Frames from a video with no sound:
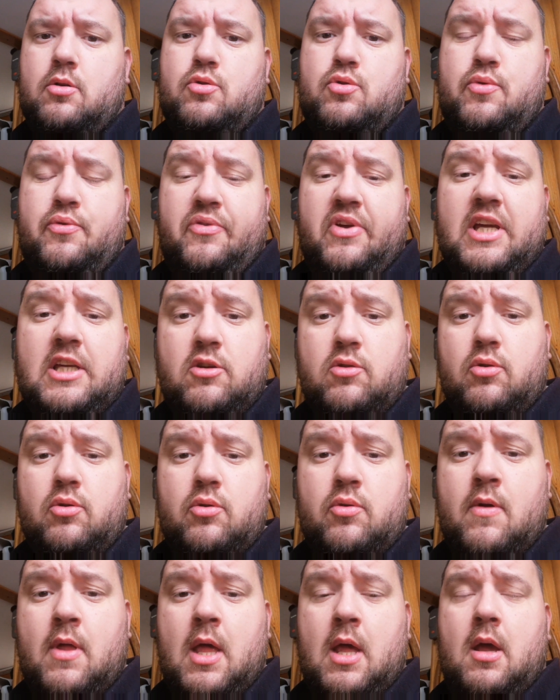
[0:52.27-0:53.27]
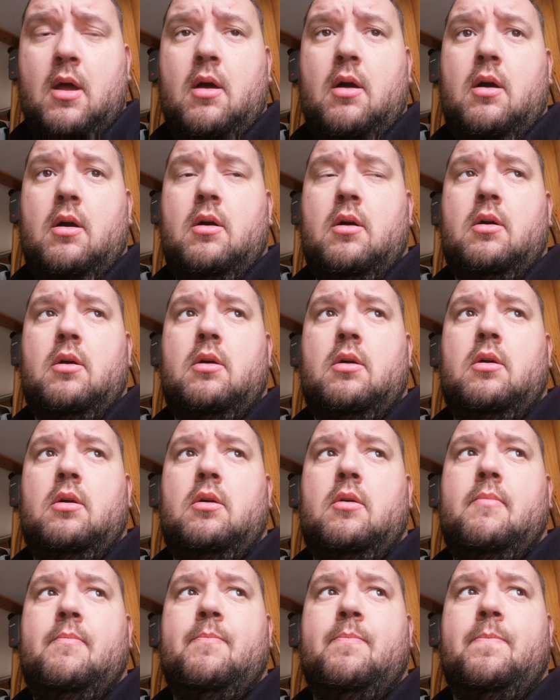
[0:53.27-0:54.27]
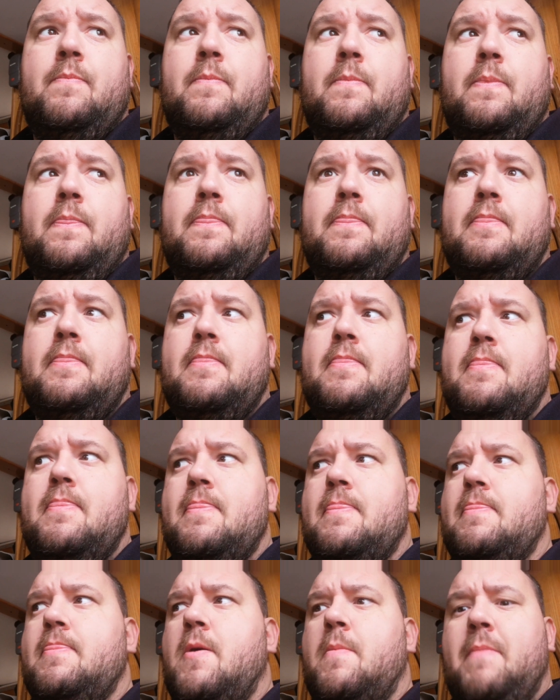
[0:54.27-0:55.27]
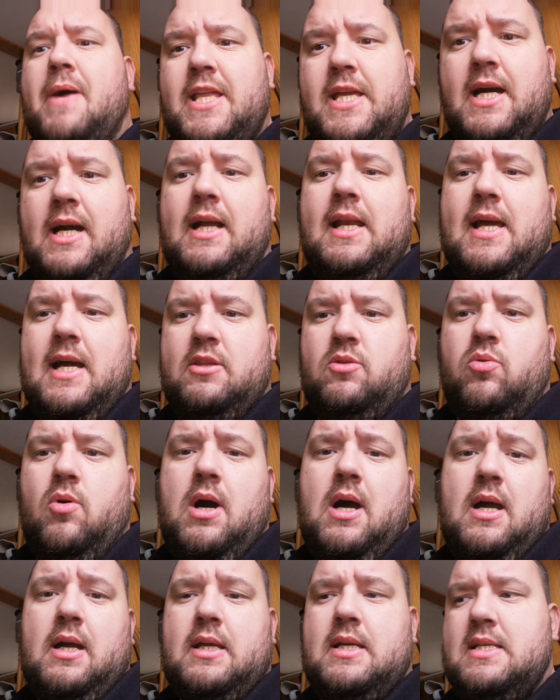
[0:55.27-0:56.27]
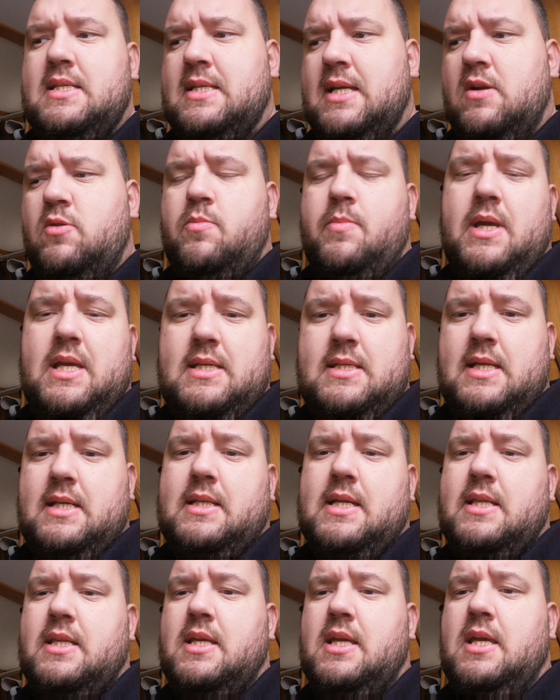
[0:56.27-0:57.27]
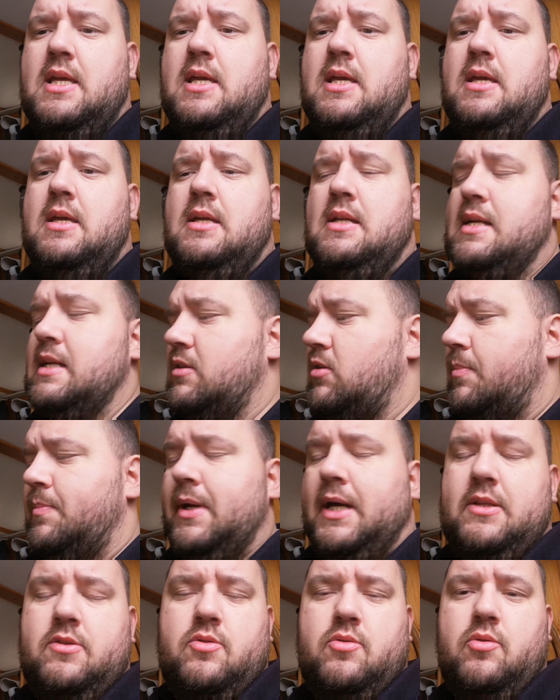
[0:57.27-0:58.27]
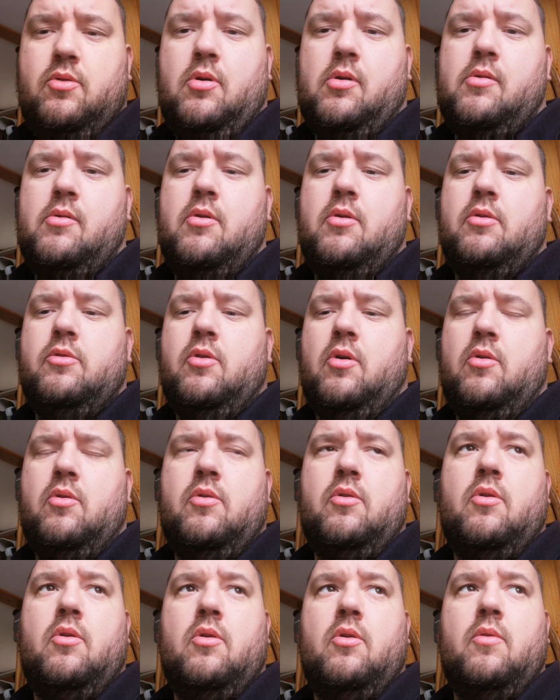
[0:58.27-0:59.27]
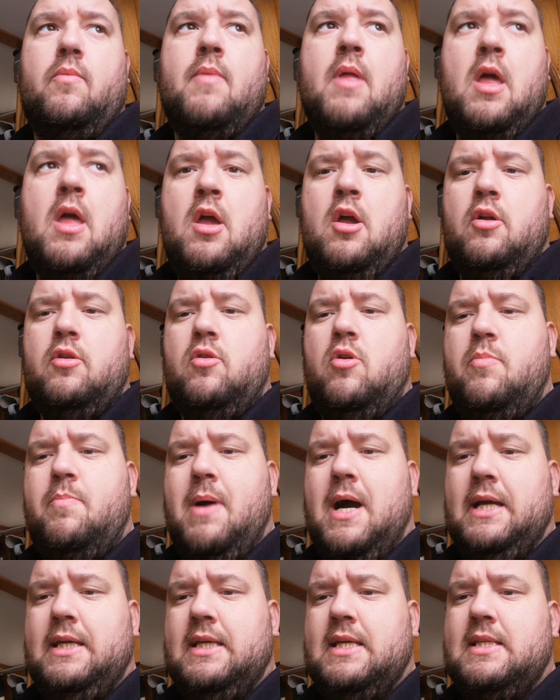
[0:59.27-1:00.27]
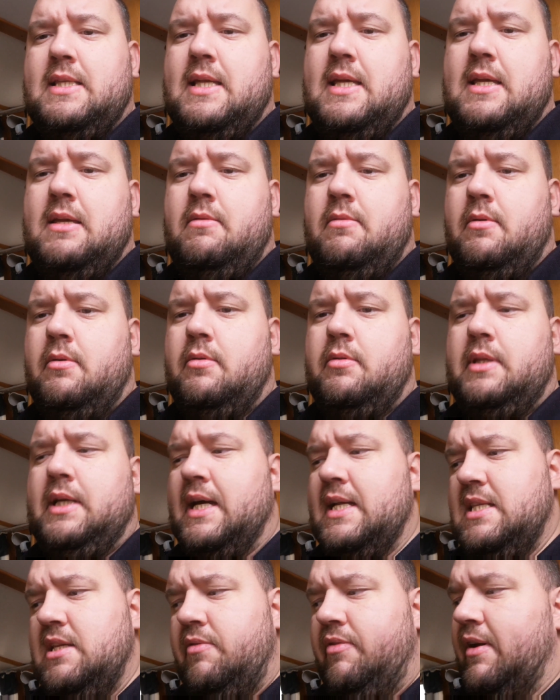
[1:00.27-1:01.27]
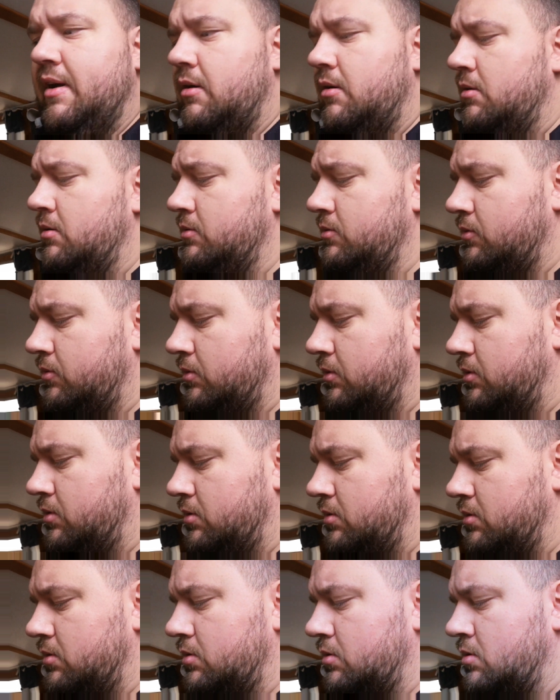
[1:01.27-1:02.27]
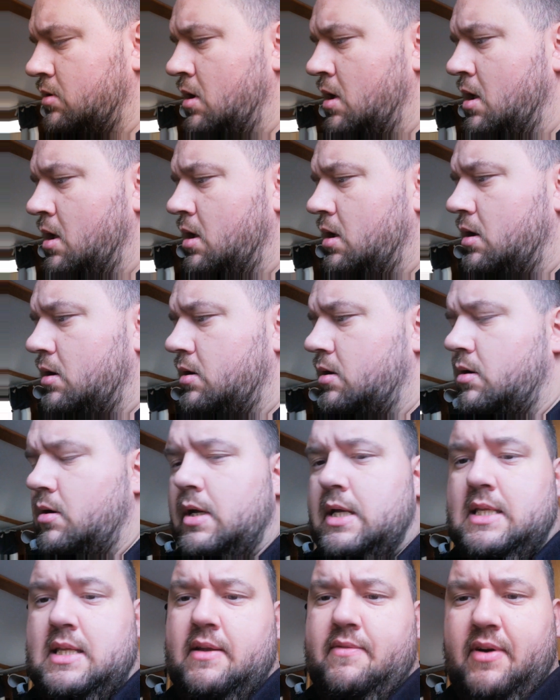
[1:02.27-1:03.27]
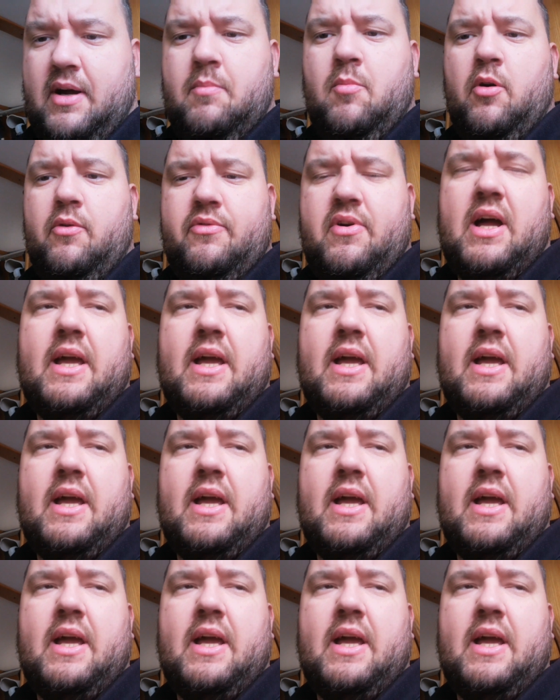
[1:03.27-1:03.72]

du fait que euh, de manière aléatoire, il s'allumait, il s'éteignait, les températures euh, dans le, le bac étaient euh, très différentes, donc euh, était vraiment